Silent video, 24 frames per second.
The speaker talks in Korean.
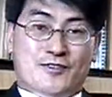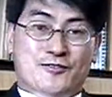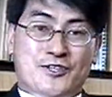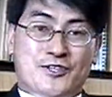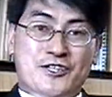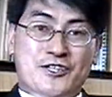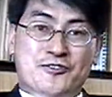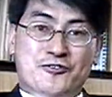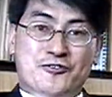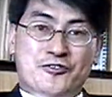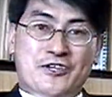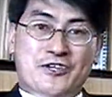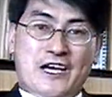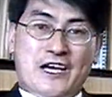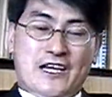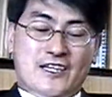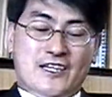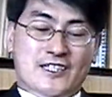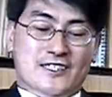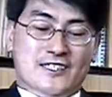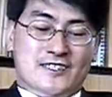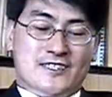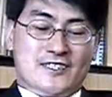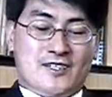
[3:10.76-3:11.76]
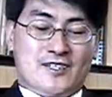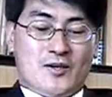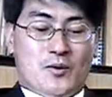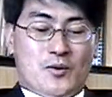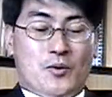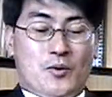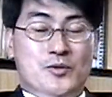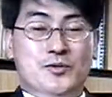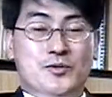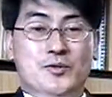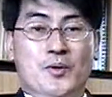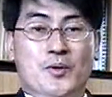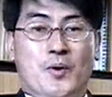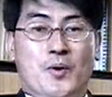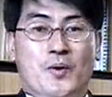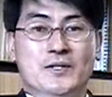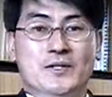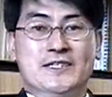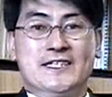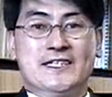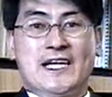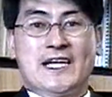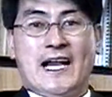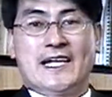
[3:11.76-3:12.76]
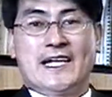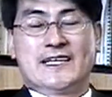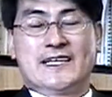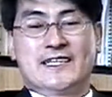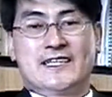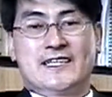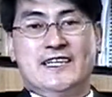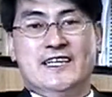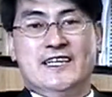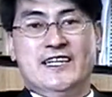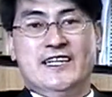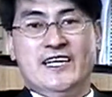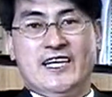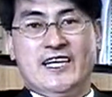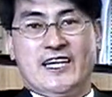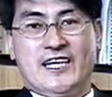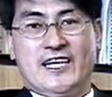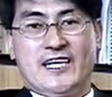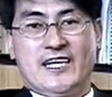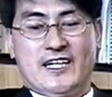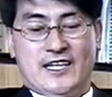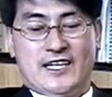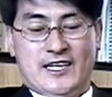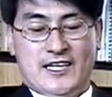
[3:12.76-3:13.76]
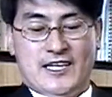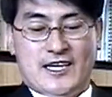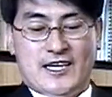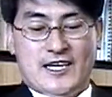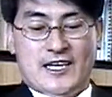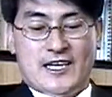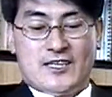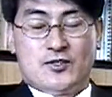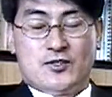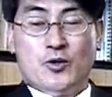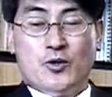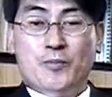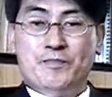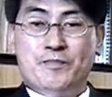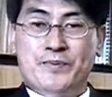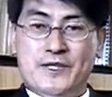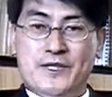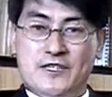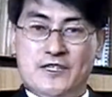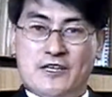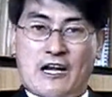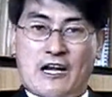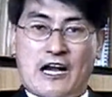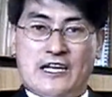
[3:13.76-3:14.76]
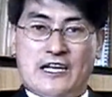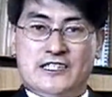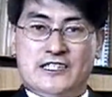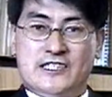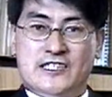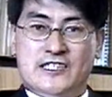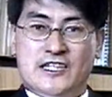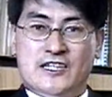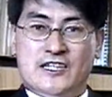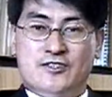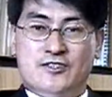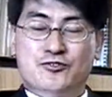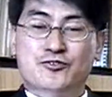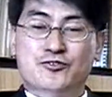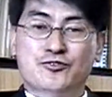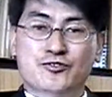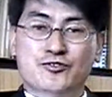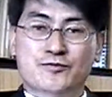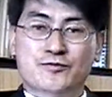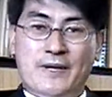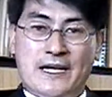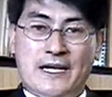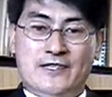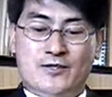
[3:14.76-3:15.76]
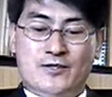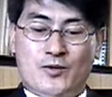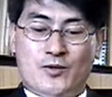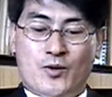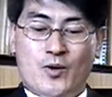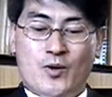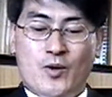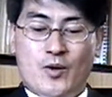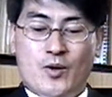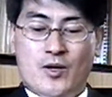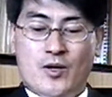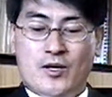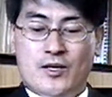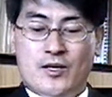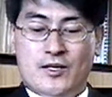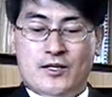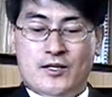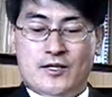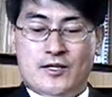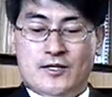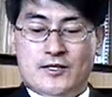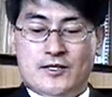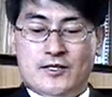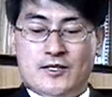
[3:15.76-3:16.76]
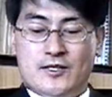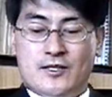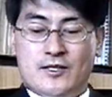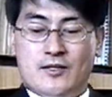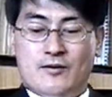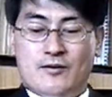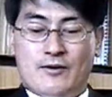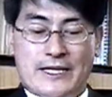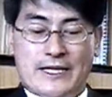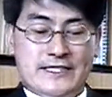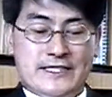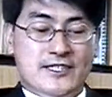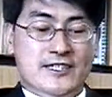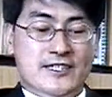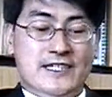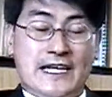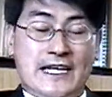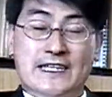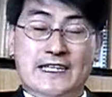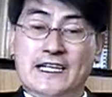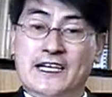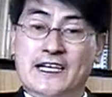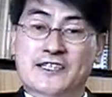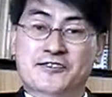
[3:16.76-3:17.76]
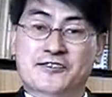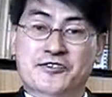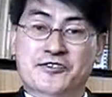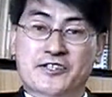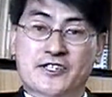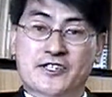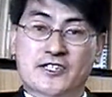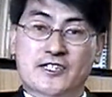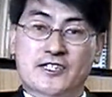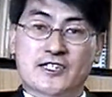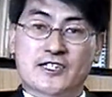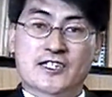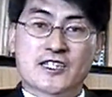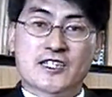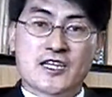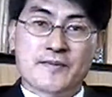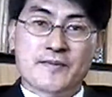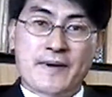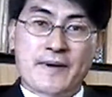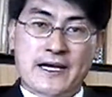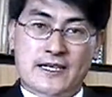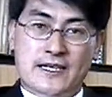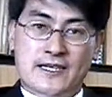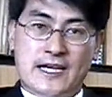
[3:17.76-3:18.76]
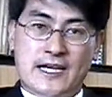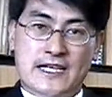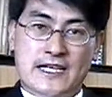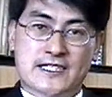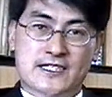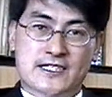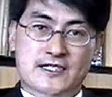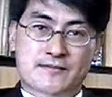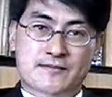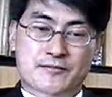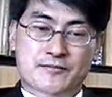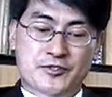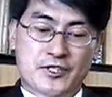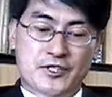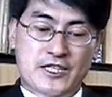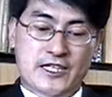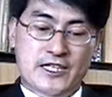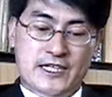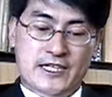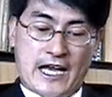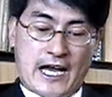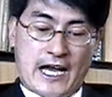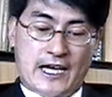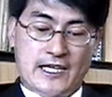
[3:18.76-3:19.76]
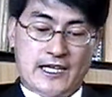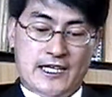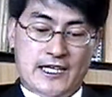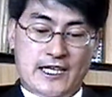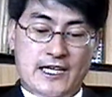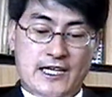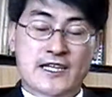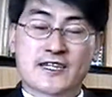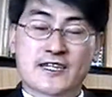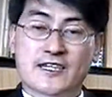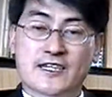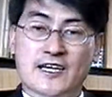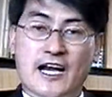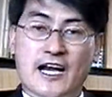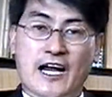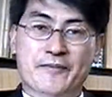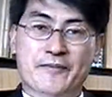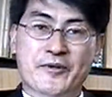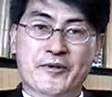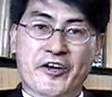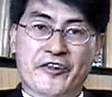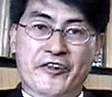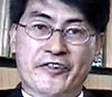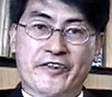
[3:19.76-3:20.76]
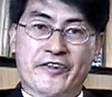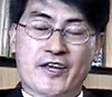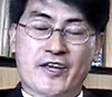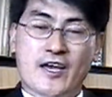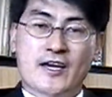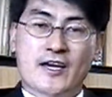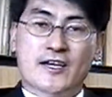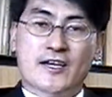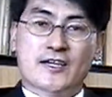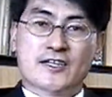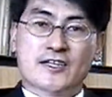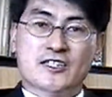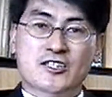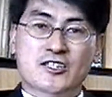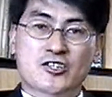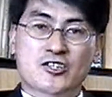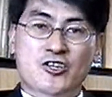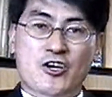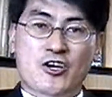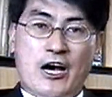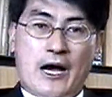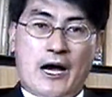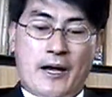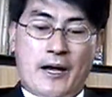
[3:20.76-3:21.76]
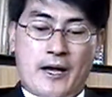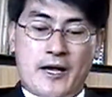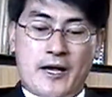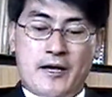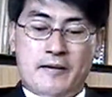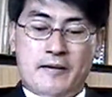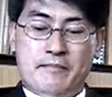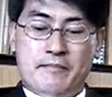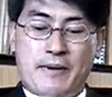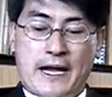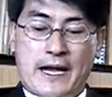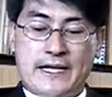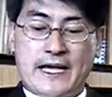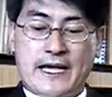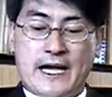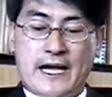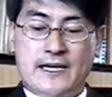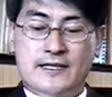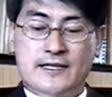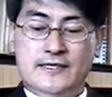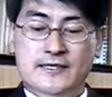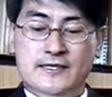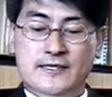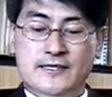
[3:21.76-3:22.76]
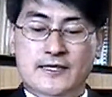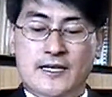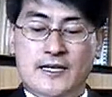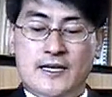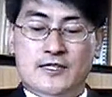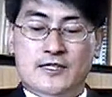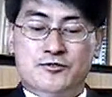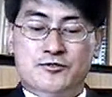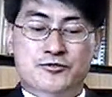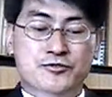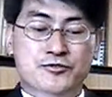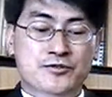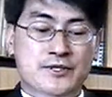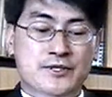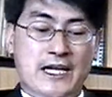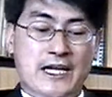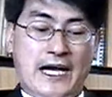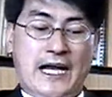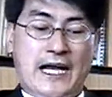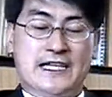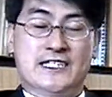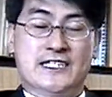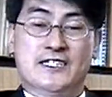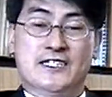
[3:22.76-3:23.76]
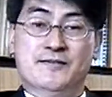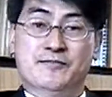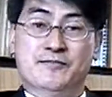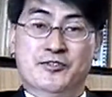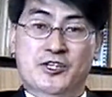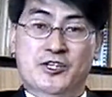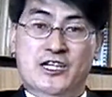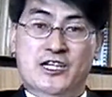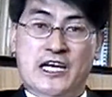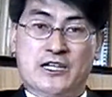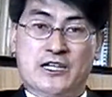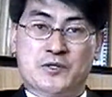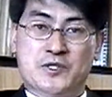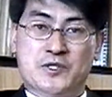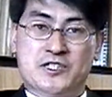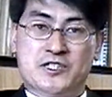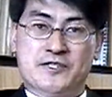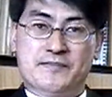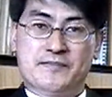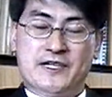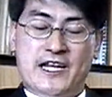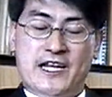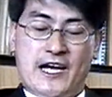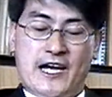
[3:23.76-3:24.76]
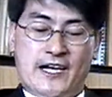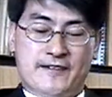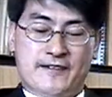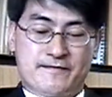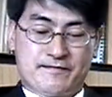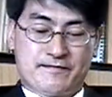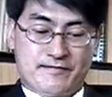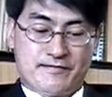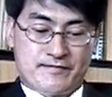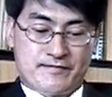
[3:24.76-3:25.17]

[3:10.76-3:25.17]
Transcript: 우리 주위에는 온도, 시간, 길이, 높이 등과 같이 수만으로 완전히 나타낼 수 있는 크기만을 가지는 물리량이 있는가 하면 크기와 방향을 둘 다 가지는 물리량도 있습니다.